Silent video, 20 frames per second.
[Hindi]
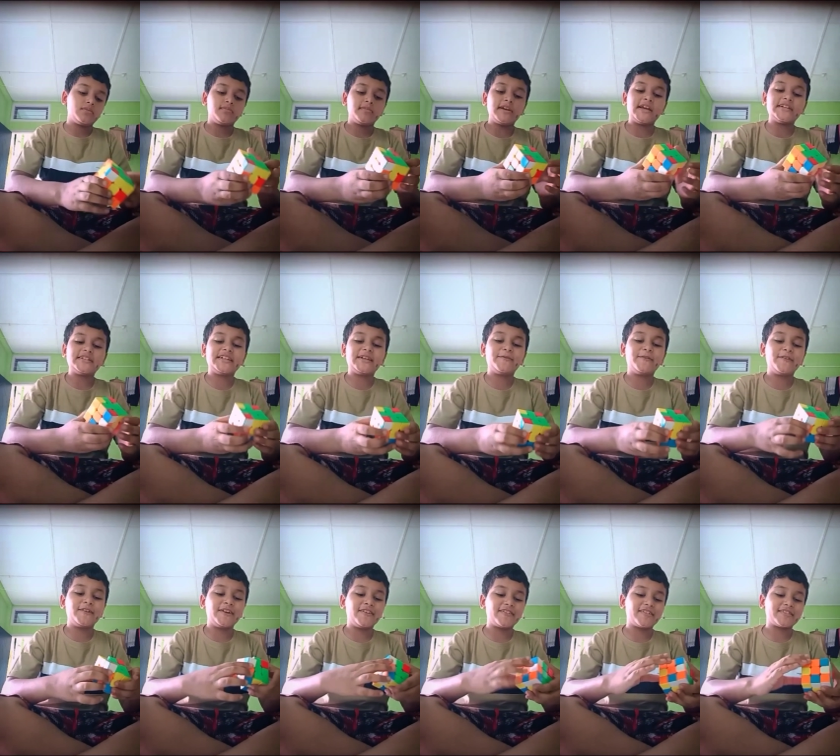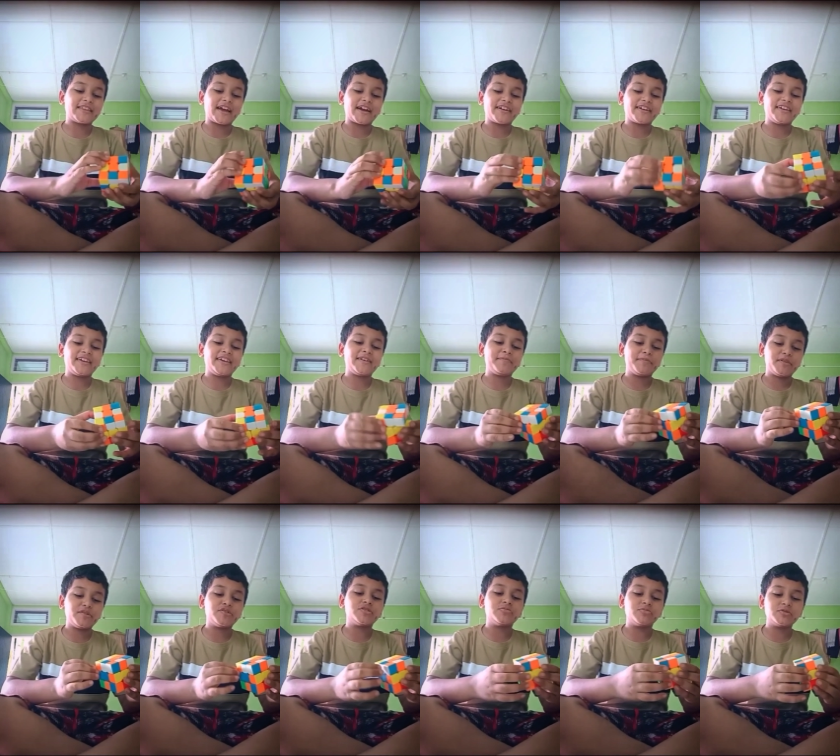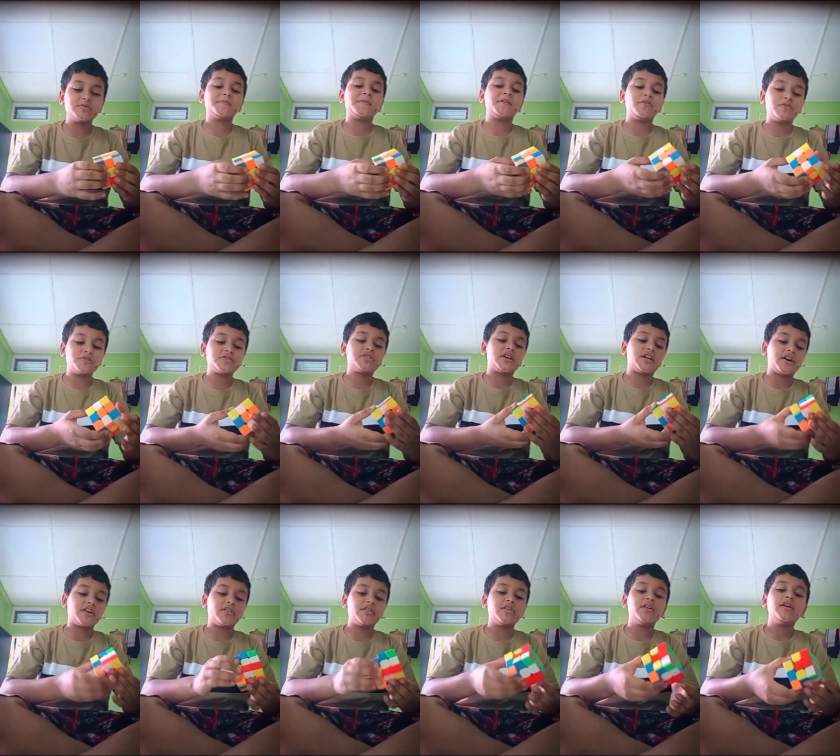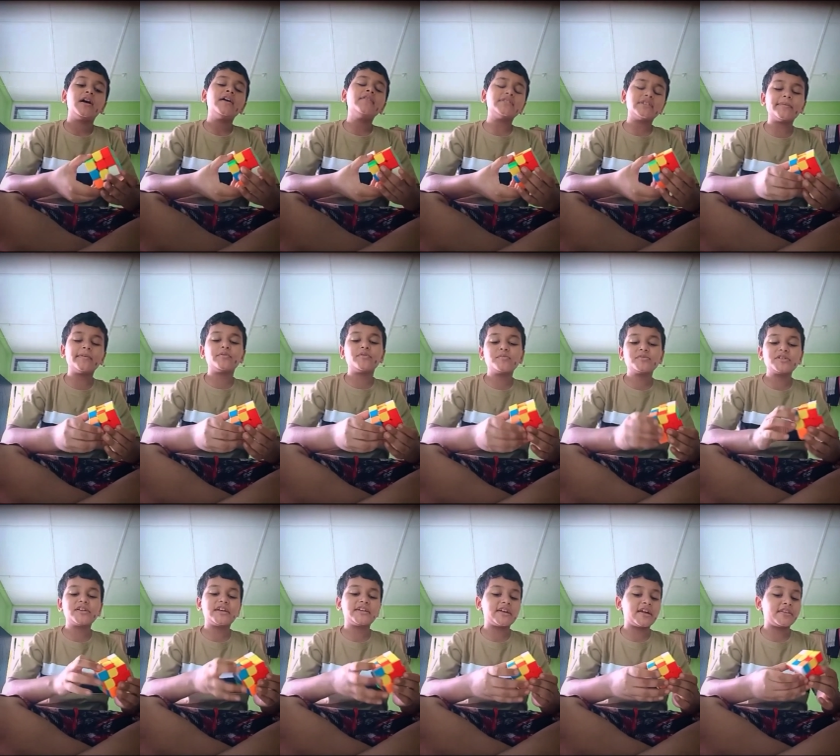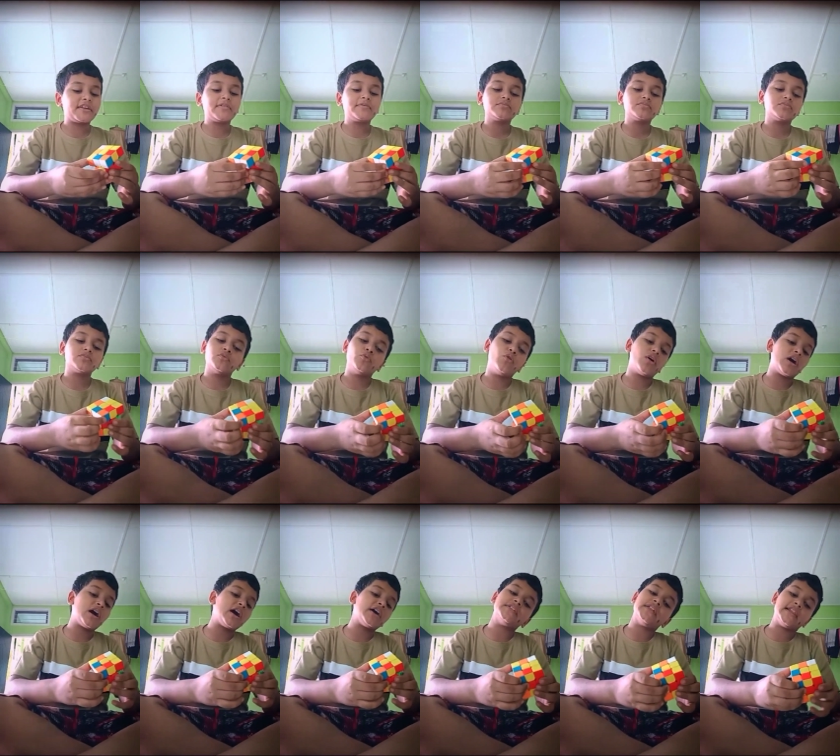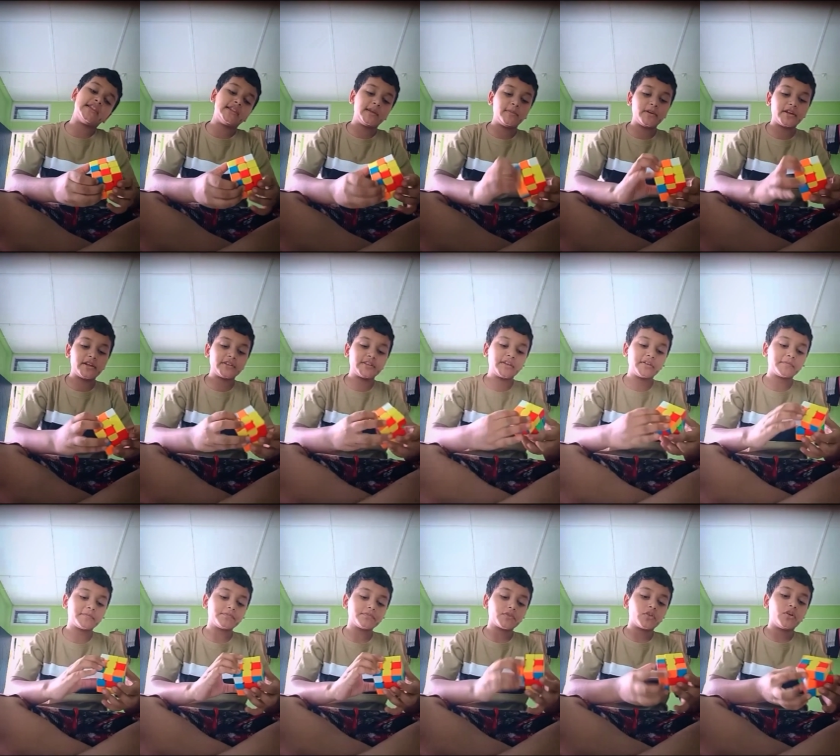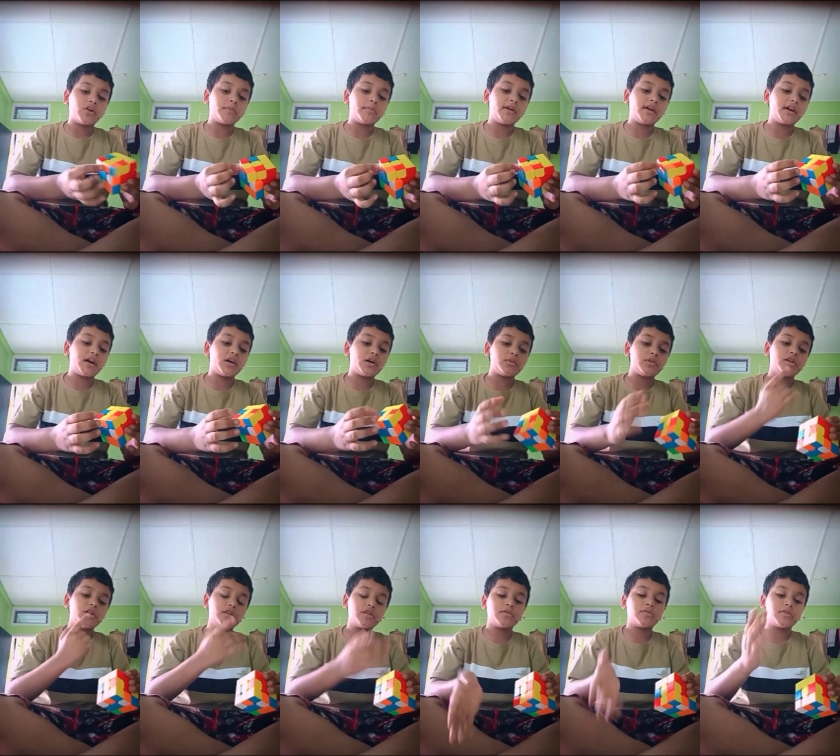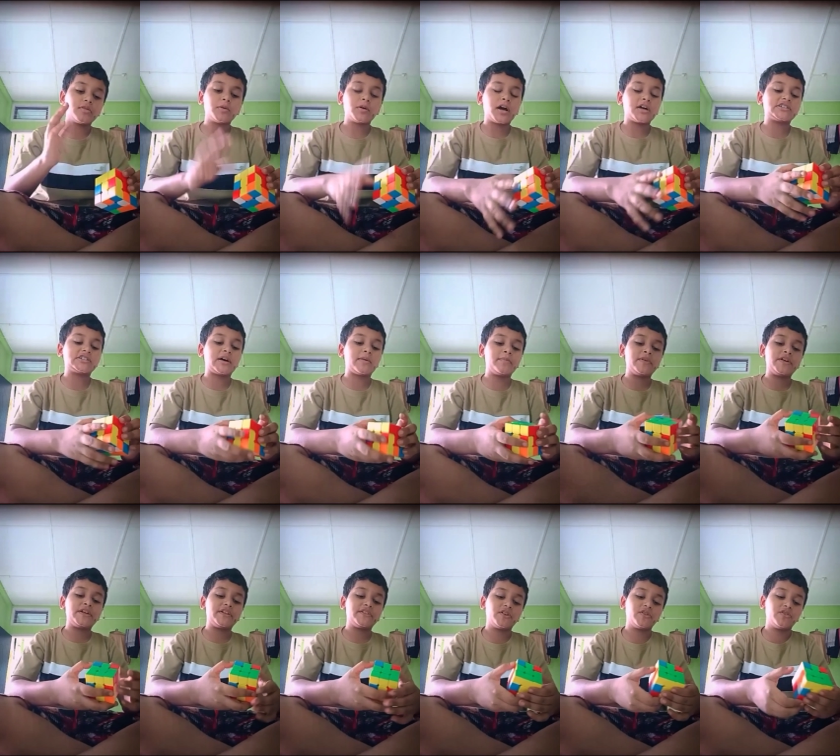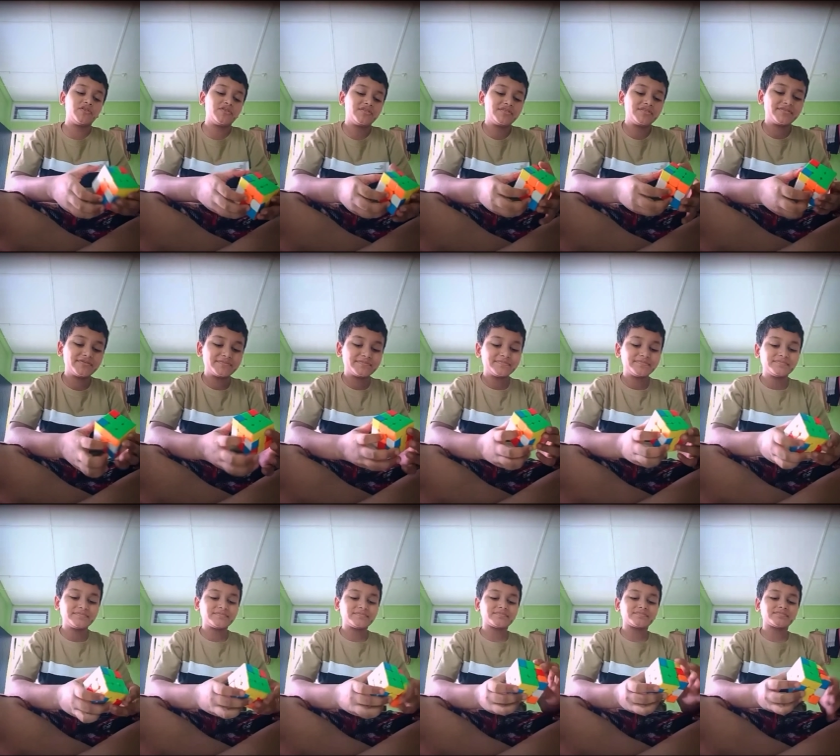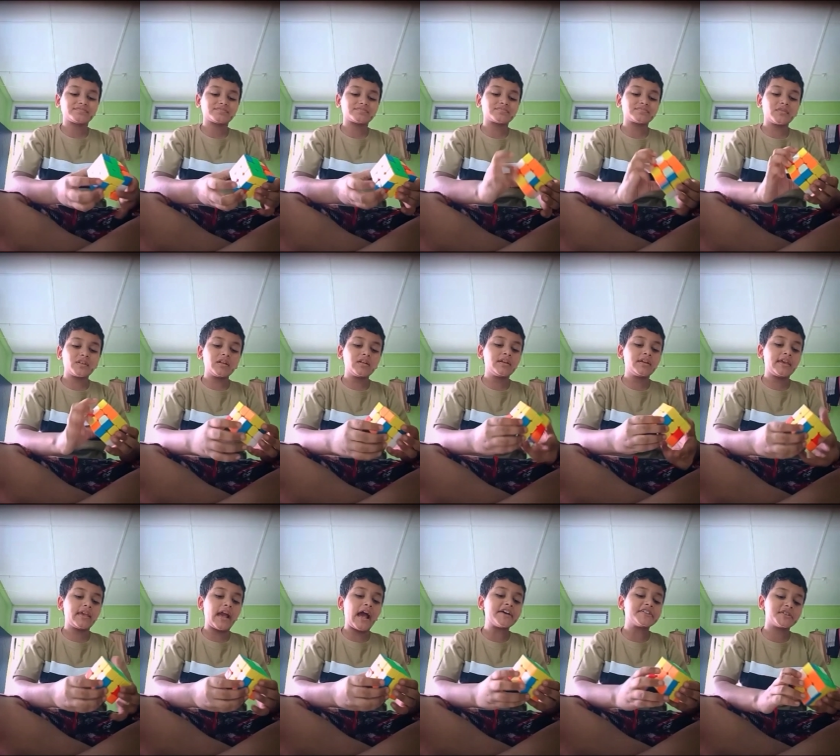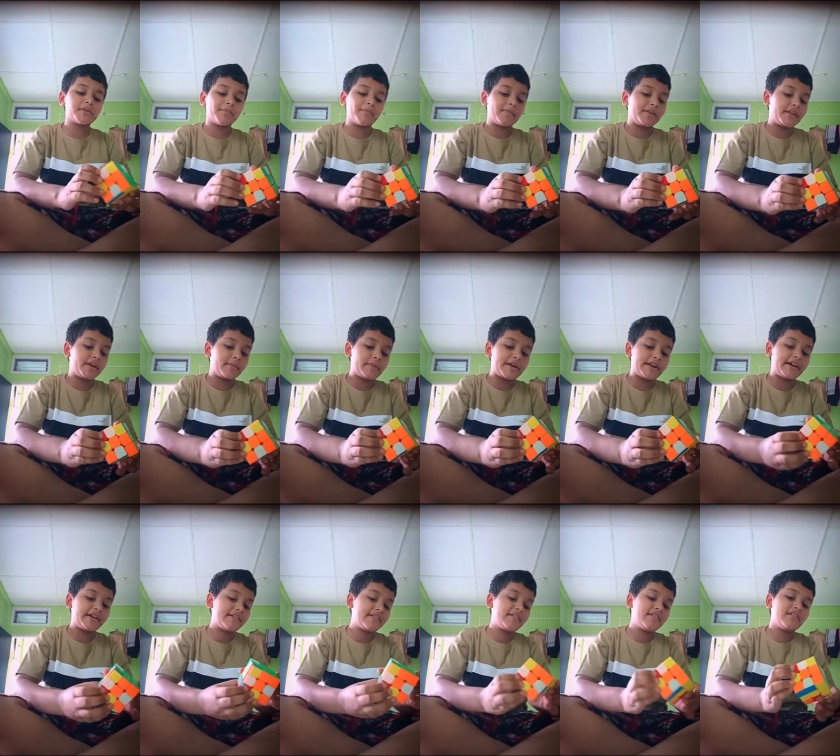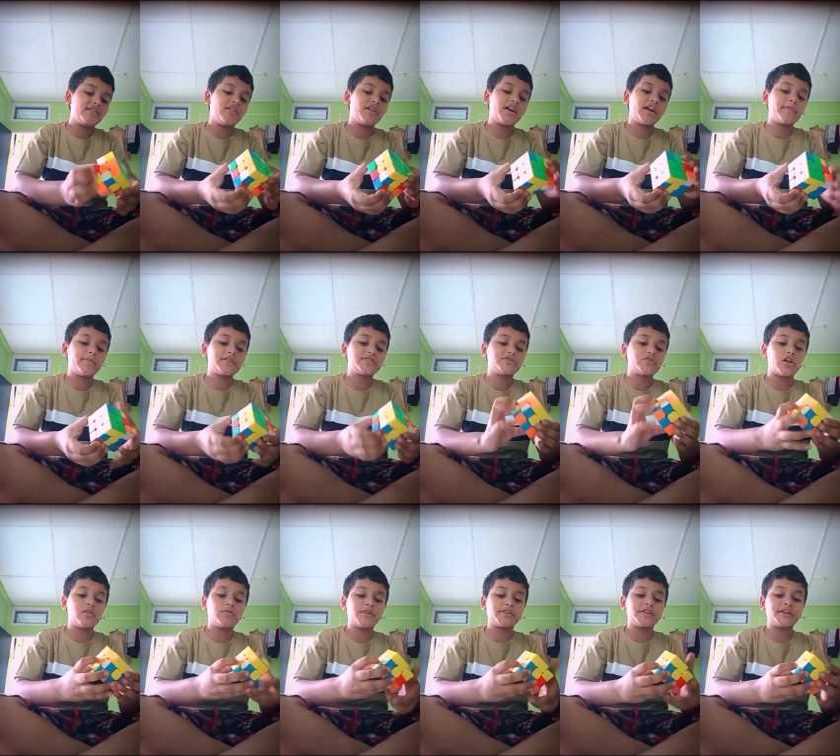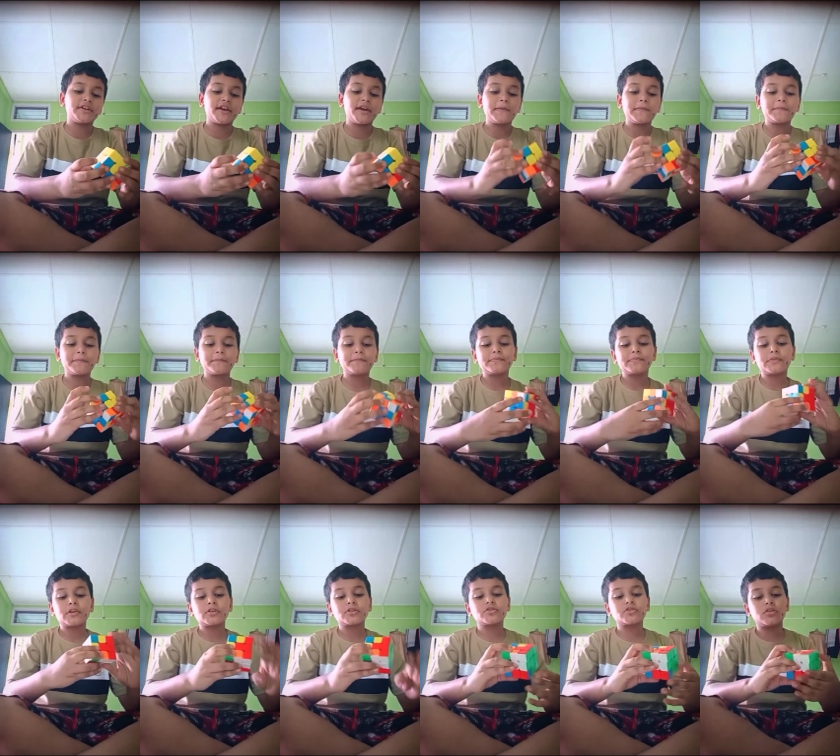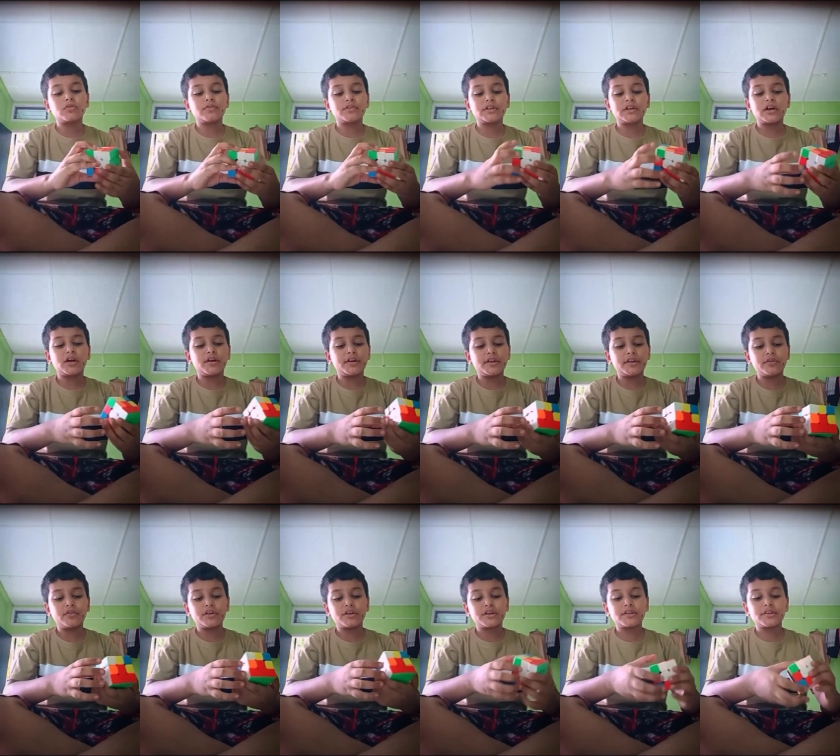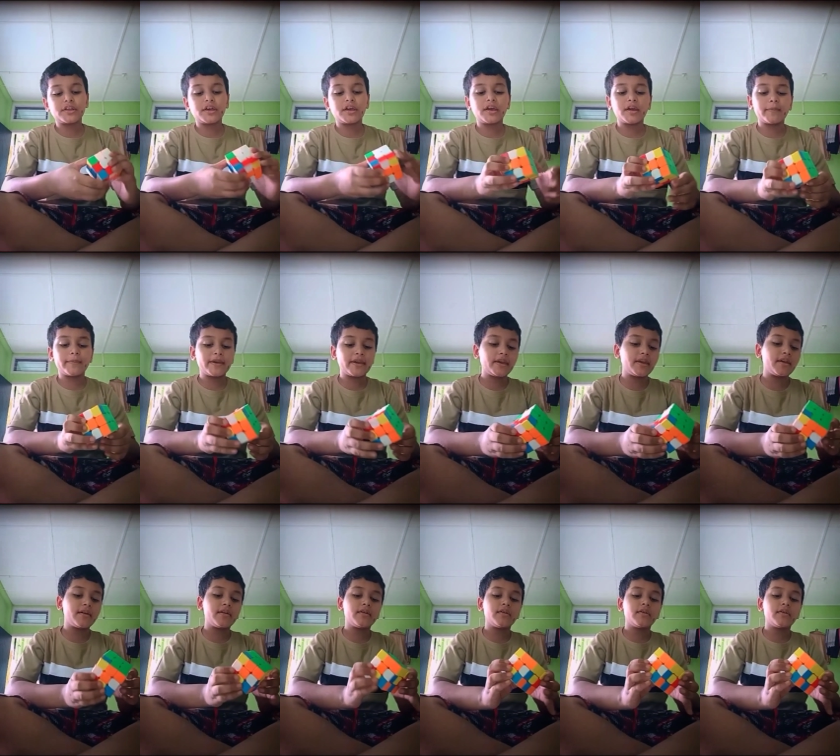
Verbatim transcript: मैं इसलिए बोल रहा हूँ ताकि पीयूष मुझ पर गुस्सा ना हो मुझे भी घूमने नहीं जाता वो कहाँ दिल्ली में रहता है और मैं यहाँ पर आसाम में रहता हूँ क्या संबंध है हमारा ओके बस सॉल्व करता क्या सॉल्व करना कंटिन्यू करते हैं अभी